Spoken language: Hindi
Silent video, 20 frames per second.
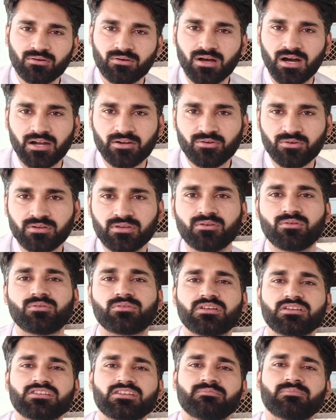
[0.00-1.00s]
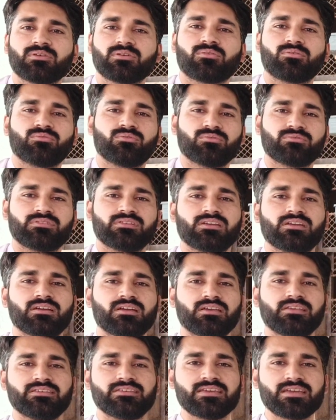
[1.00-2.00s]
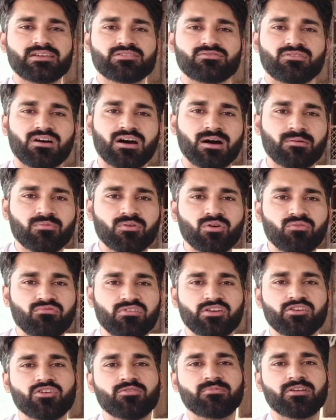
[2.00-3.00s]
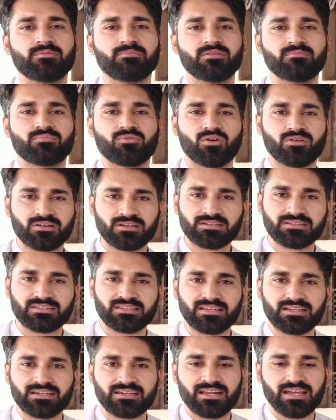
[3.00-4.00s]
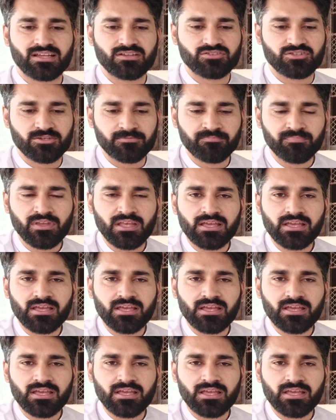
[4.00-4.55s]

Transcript: है और अंडों की रोटेशन भी खुद होती है ये जो आपको वीडियो में अभी प्रोडक्ट देख रहा है जी